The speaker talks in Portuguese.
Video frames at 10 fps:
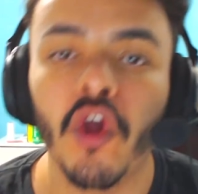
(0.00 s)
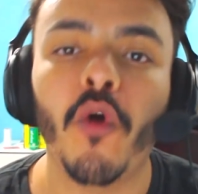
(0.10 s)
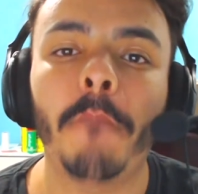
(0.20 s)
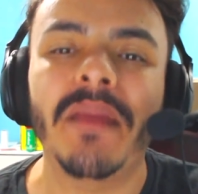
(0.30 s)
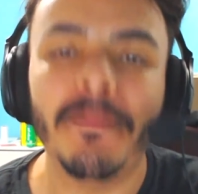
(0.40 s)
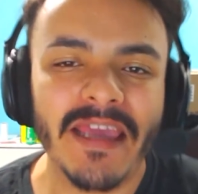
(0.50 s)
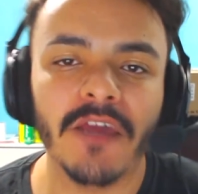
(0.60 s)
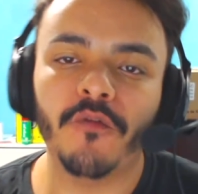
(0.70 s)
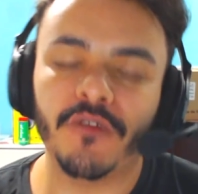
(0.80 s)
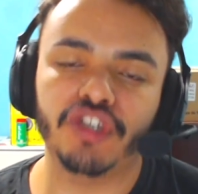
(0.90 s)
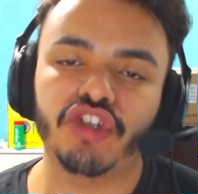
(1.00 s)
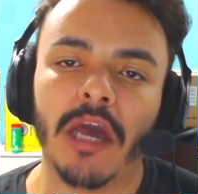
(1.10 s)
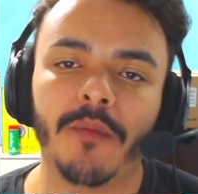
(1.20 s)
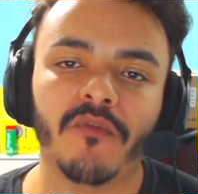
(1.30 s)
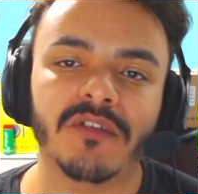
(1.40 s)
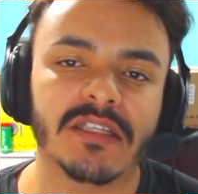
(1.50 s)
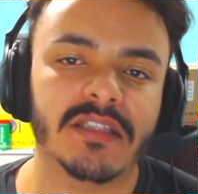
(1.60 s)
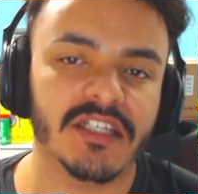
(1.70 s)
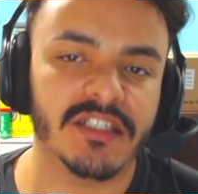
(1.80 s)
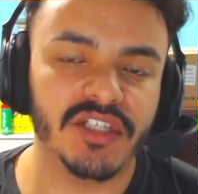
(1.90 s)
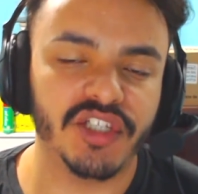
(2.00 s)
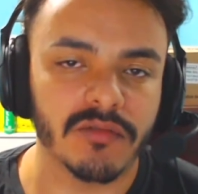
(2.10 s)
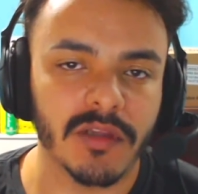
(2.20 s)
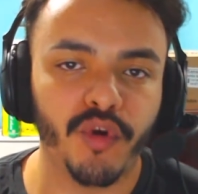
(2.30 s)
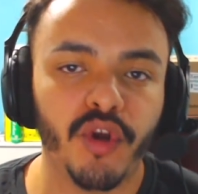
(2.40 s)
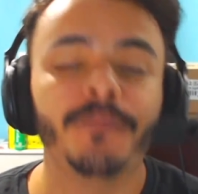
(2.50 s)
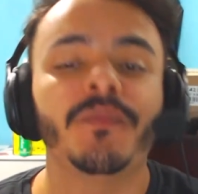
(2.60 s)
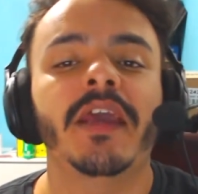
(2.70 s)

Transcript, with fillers: o primeiro vídeo de Realme que você esteja assistindo, demorou?